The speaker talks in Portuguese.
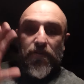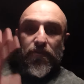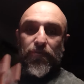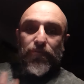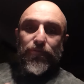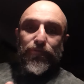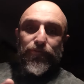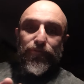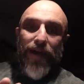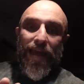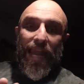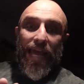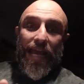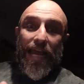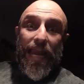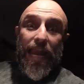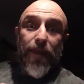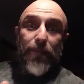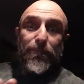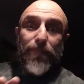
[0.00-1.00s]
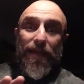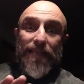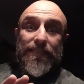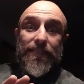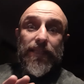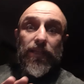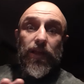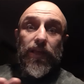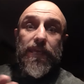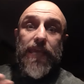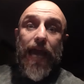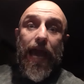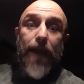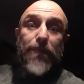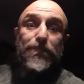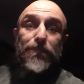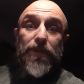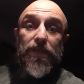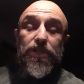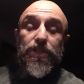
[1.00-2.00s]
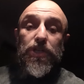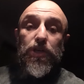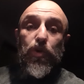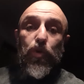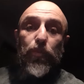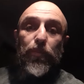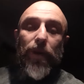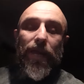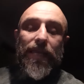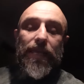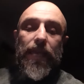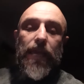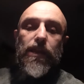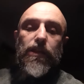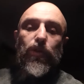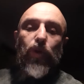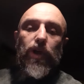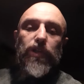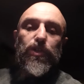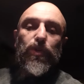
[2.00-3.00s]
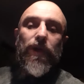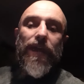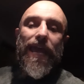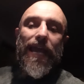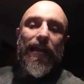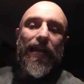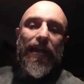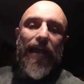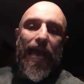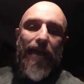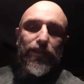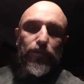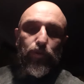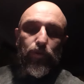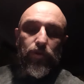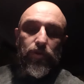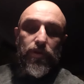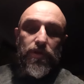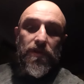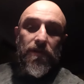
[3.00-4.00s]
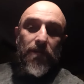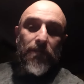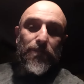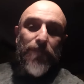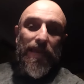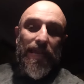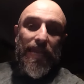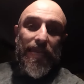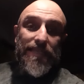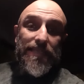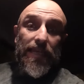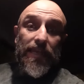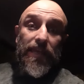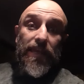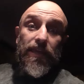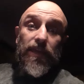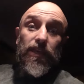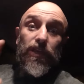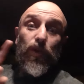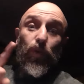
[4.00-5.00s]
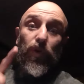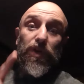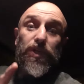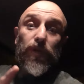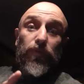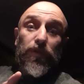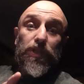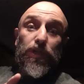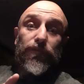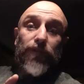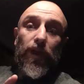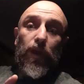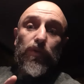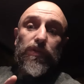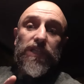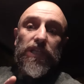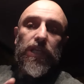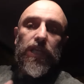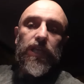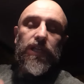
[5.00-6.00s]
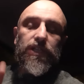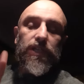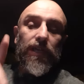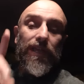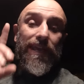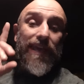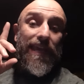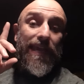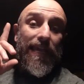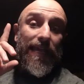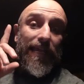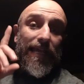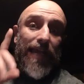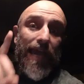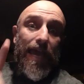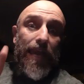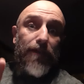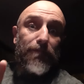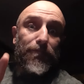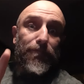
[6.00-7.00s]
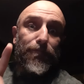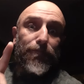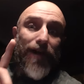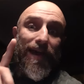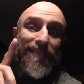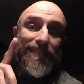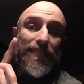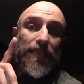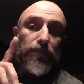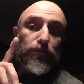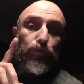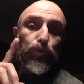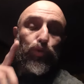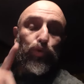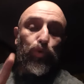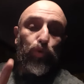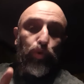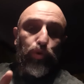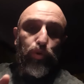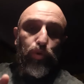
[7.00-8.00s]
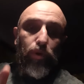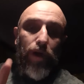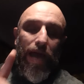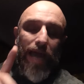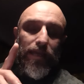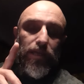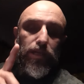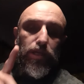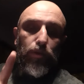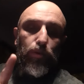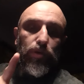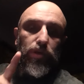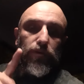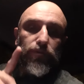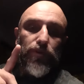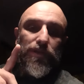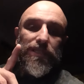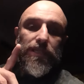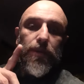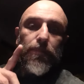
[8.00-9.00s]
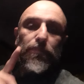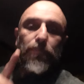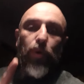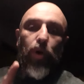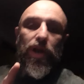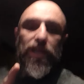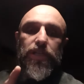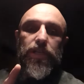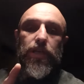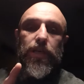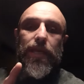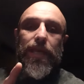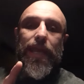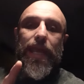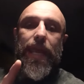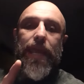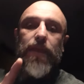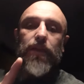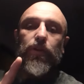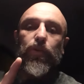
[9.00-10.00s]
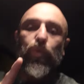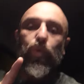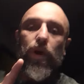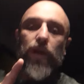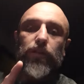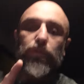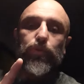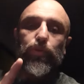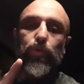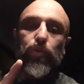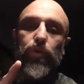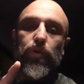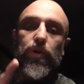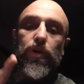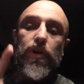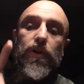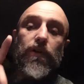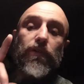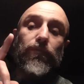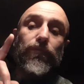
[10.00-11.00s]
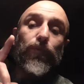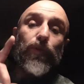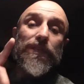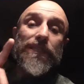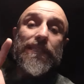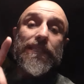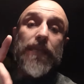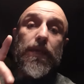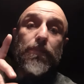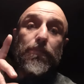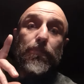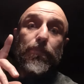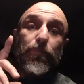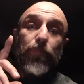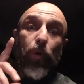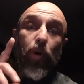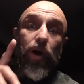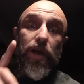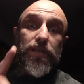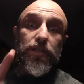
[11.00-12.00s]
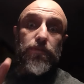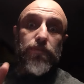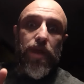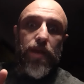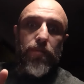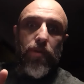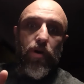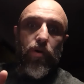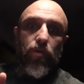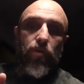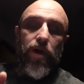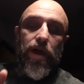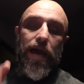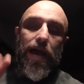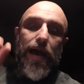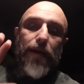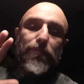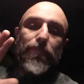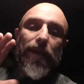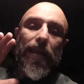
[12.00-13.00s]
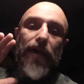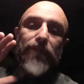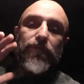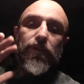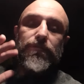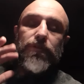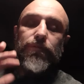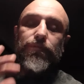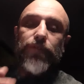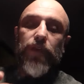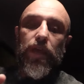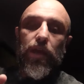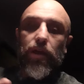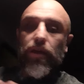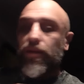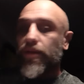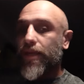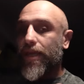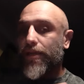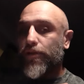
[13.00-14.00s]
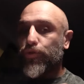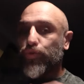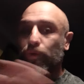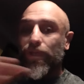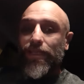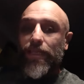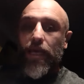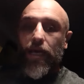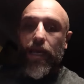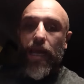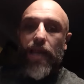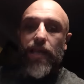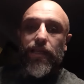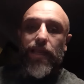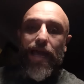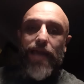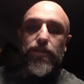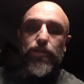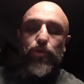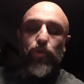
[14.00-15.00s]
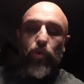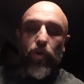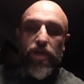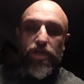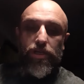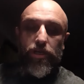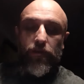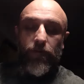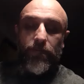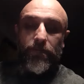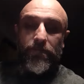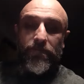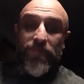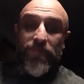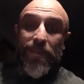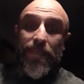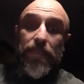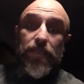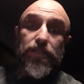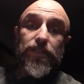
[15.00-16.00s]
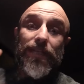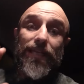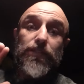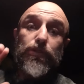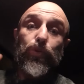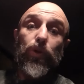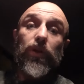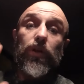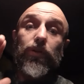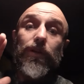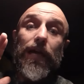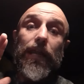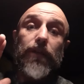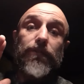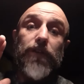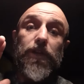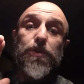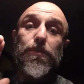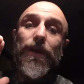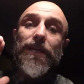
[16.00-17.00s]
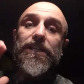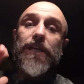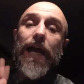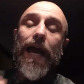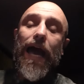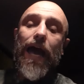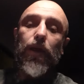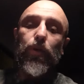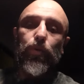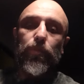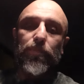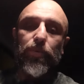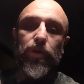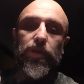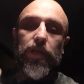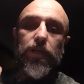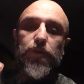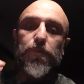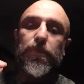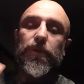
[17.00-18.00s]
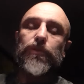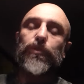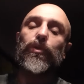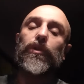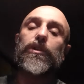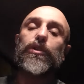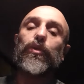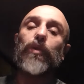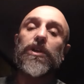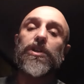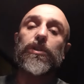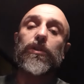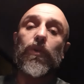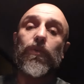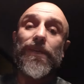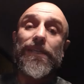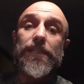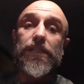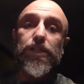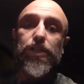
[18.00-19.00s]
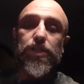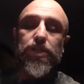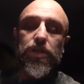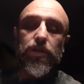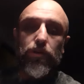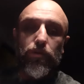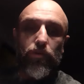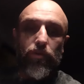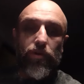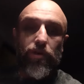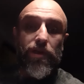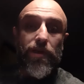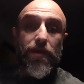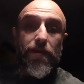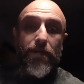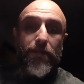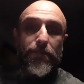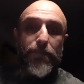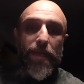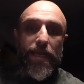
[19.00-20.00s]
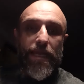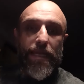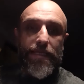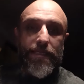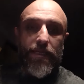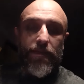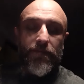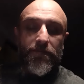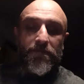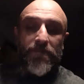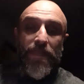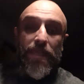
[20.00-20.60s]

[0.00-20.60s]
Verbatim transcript: Fala galera, passando aqui rapidinho para aquele nosso recado, beleza? E hoje eu vou te falar o seguinte, cara, faça tudo aquilo que você pode enquanto você pode, meu irmão. A palavra viver em sua integralidade hoje está se tornando cada vez mais raro porque as pessoas só estão existindo, beleza?